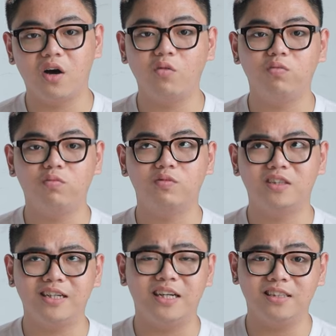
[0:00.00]
không
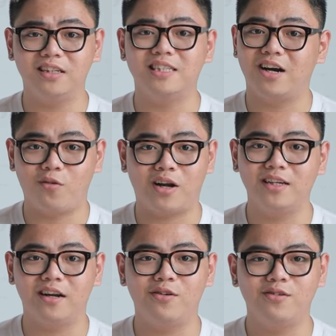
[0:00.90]
dẫn đến tình trạng quá
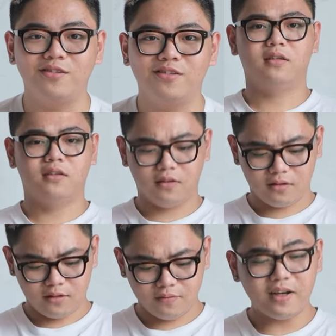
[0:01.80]
nhiệt đâu.
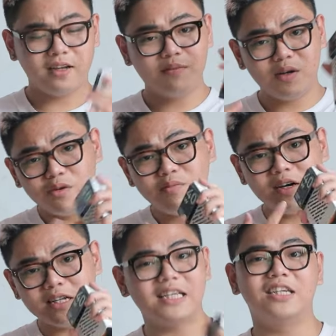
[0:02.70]
Vậy M bốn
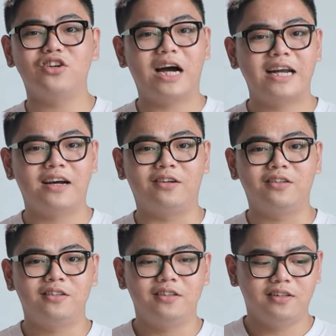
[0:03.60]
mươi dành cho ai nào?
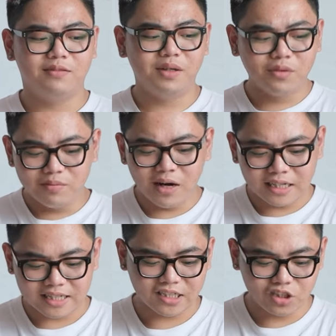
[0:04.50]
M bốn mươi
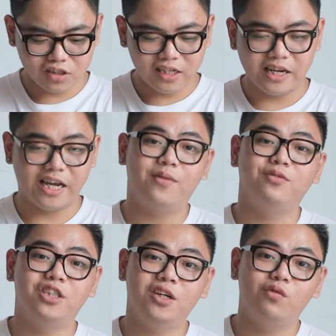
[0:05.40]
sẽ dành cho những anh em
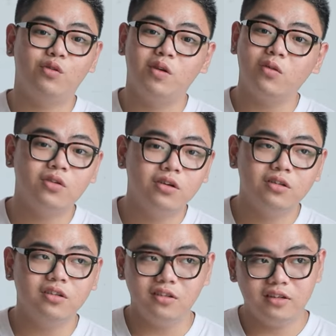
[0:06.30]
travel
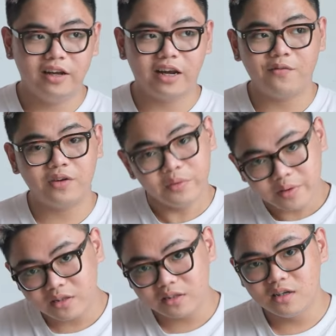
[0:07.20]
vlogger, anh em
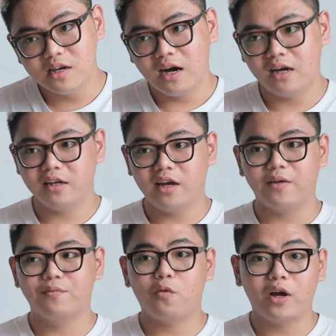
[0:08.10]
reviewer hay những anh
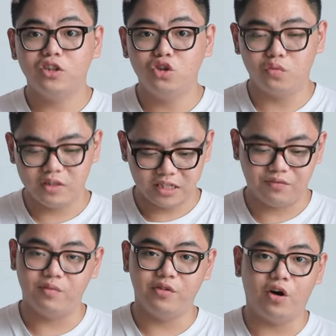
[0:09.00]
em quay chụp những sản
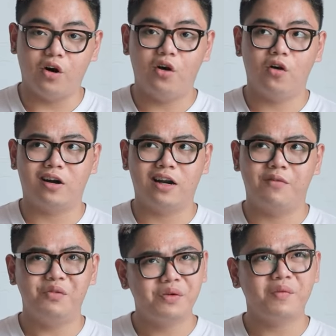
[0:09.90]
phẩm nhỏ hoặc là
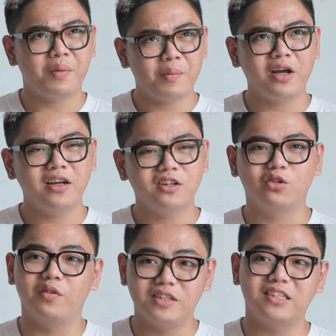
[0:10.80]
vân vân và mây mây
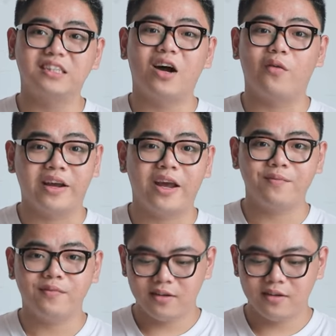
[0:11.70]
tùy vào sức sáng tạo của anh em.